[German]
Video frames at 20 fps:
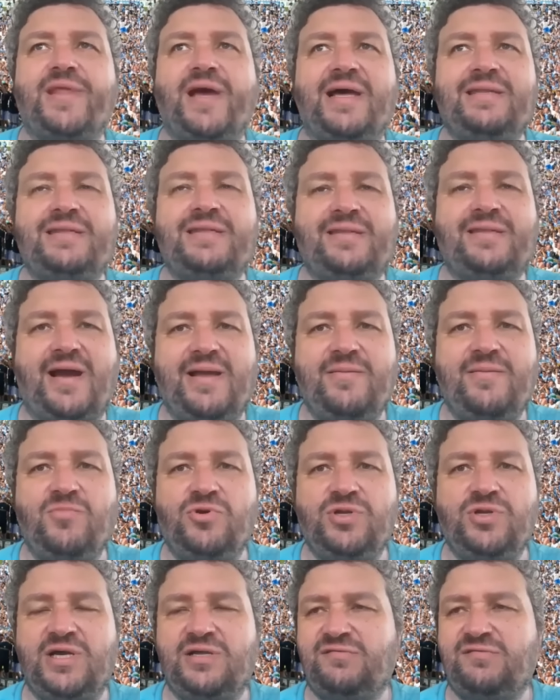dann drei
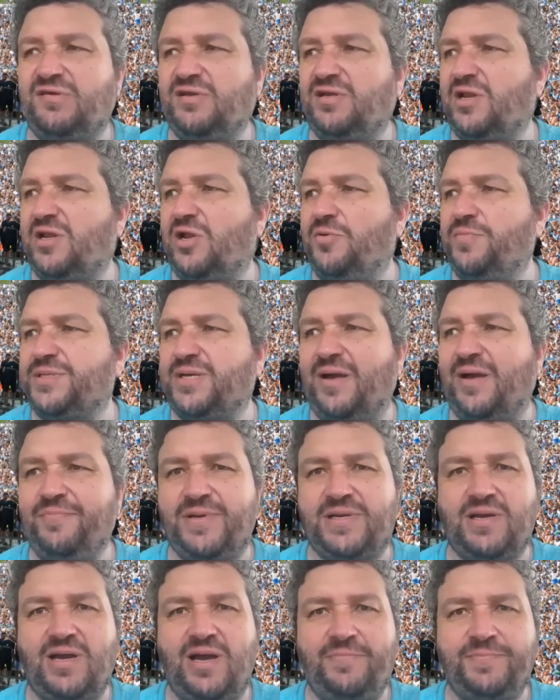Monate, glaube ich,
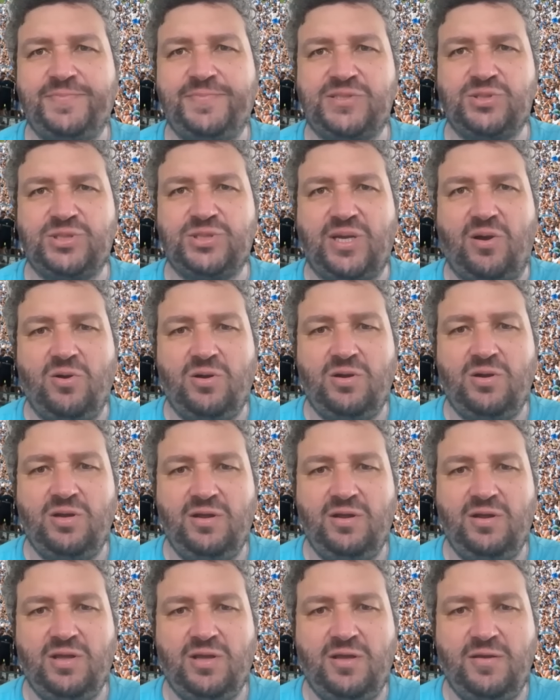ab,
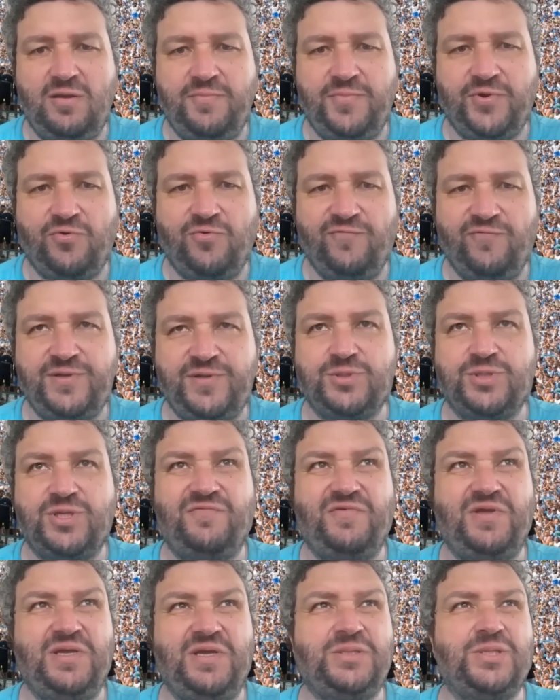abzutauchen, äh, beruflich
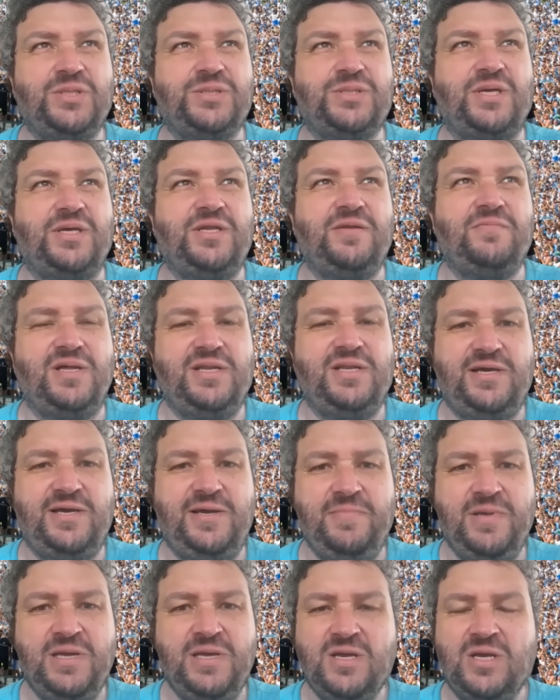unterwegs zu sein in
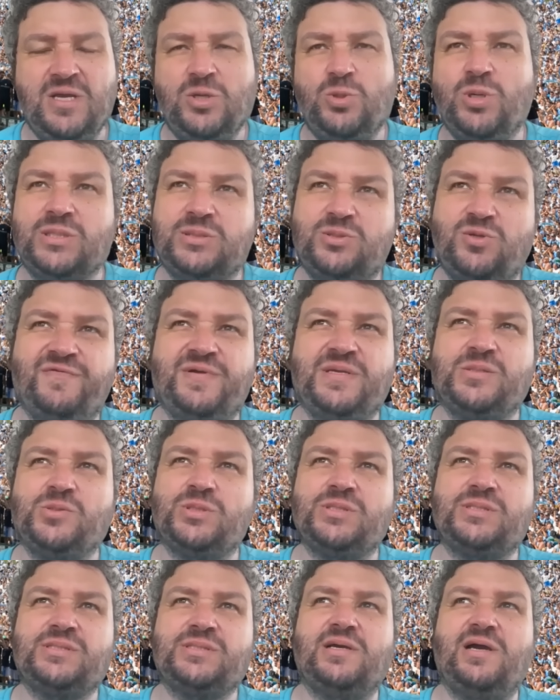Mannheim. Du hast oft,
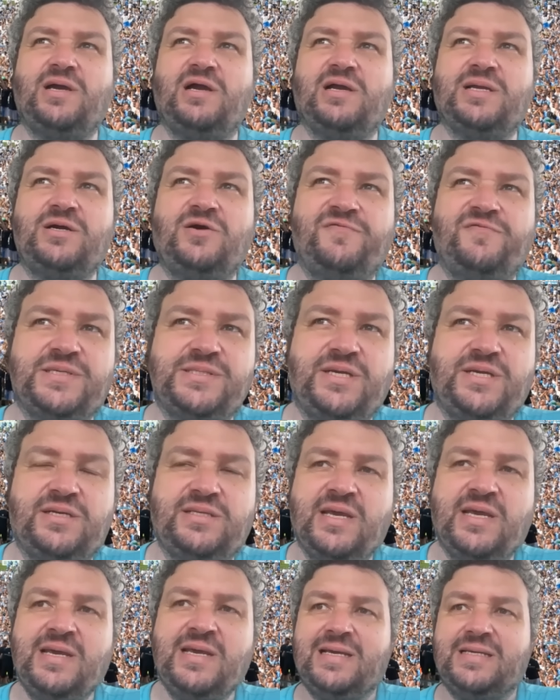gesucht, äh, oft
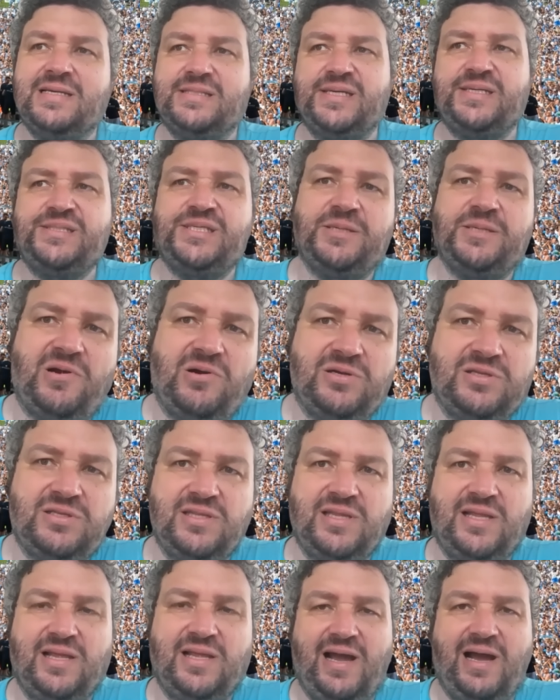gesagt, 60 braucht
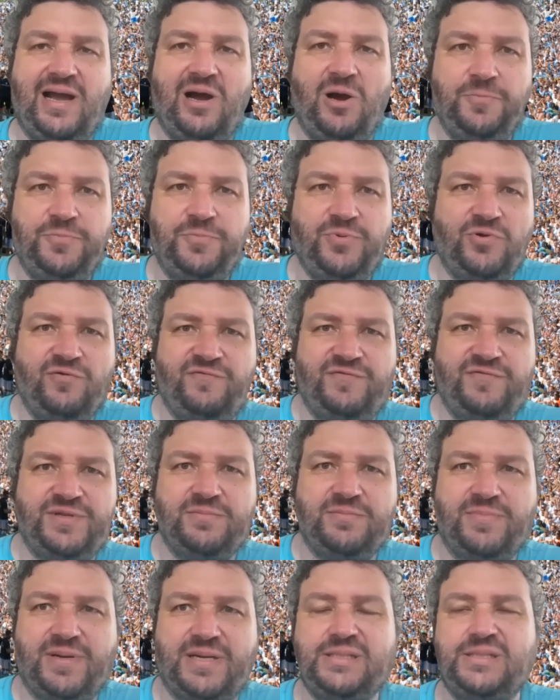einen
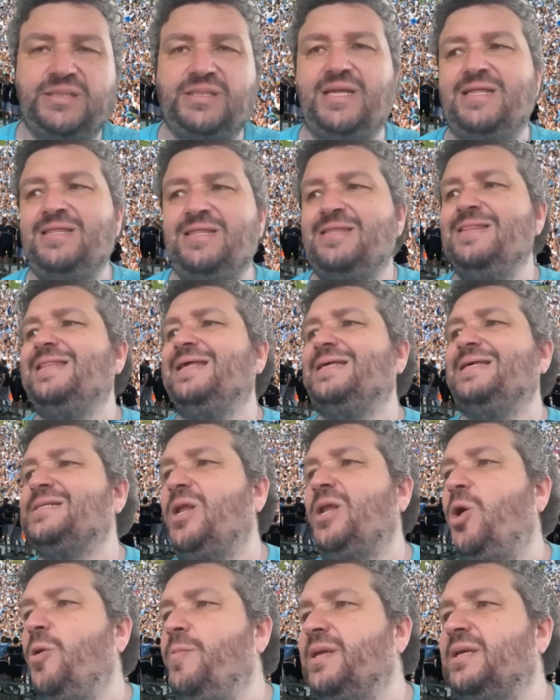hauptberuflichen Präsidenten. Das
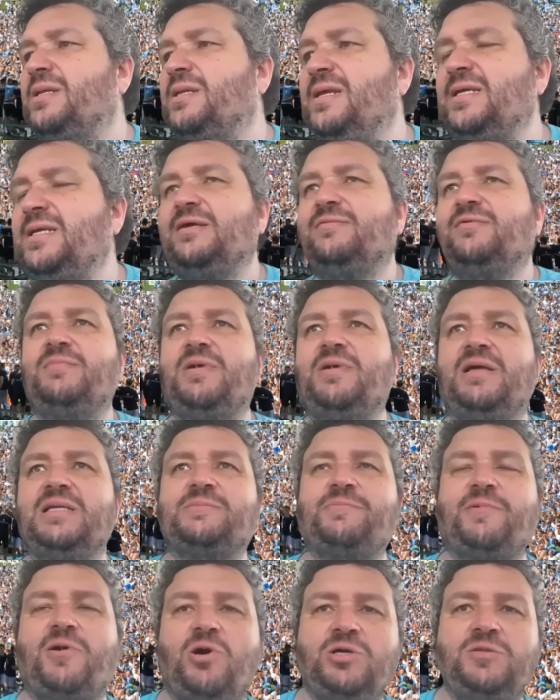glaube ich nicht, aber
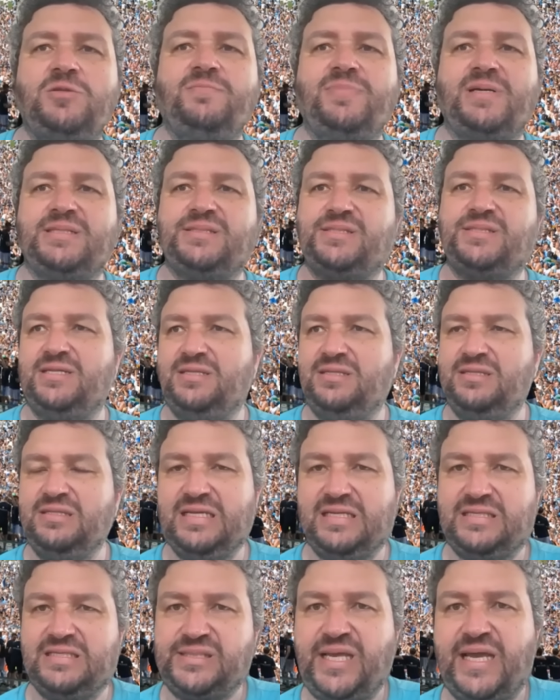es braucht einen Präsidenten,
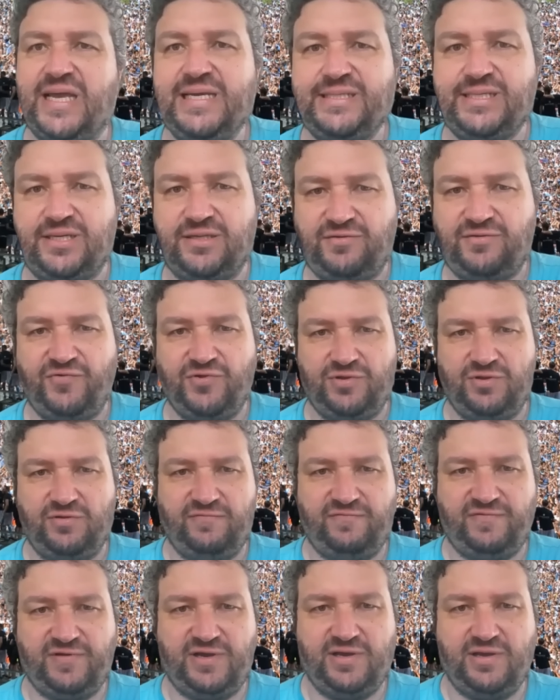der Zeit hat für
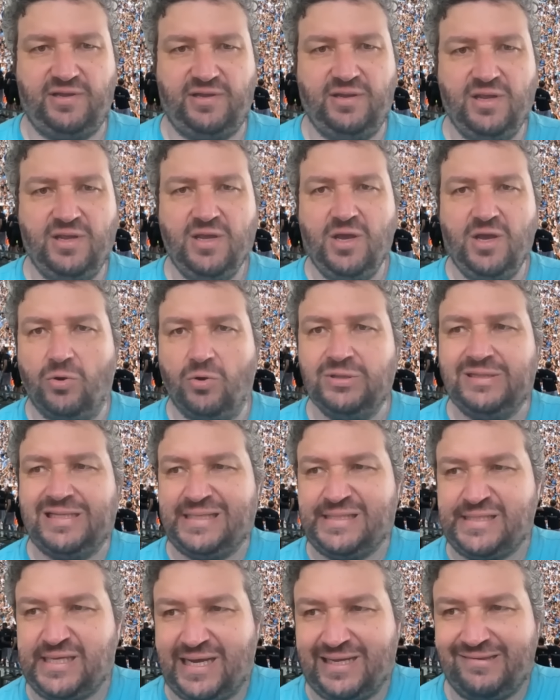den Verein. Und
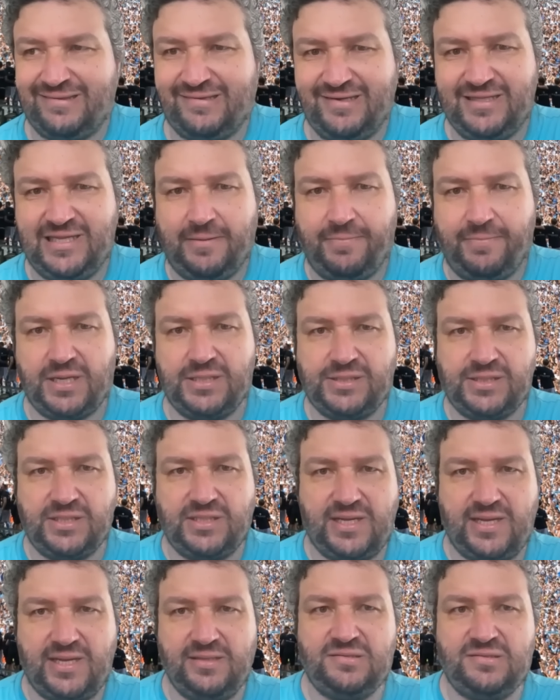das hatte der
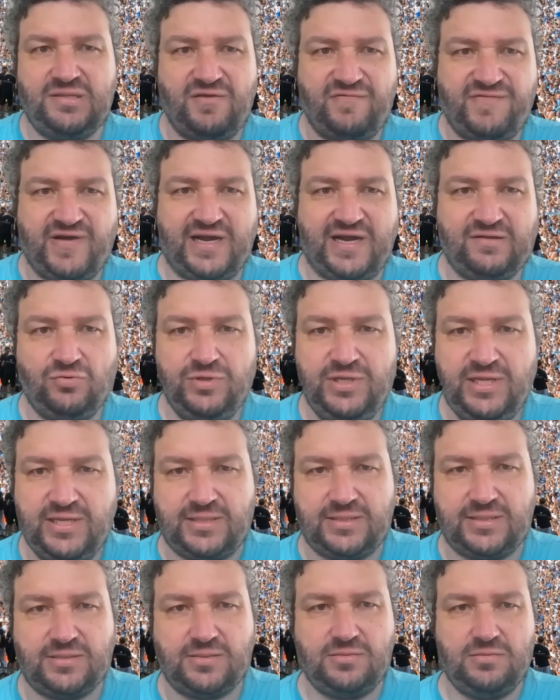Präsident de facto
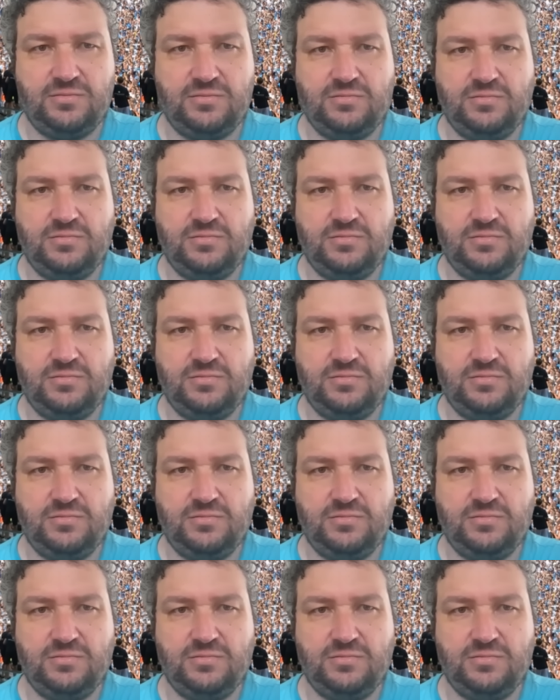nicht.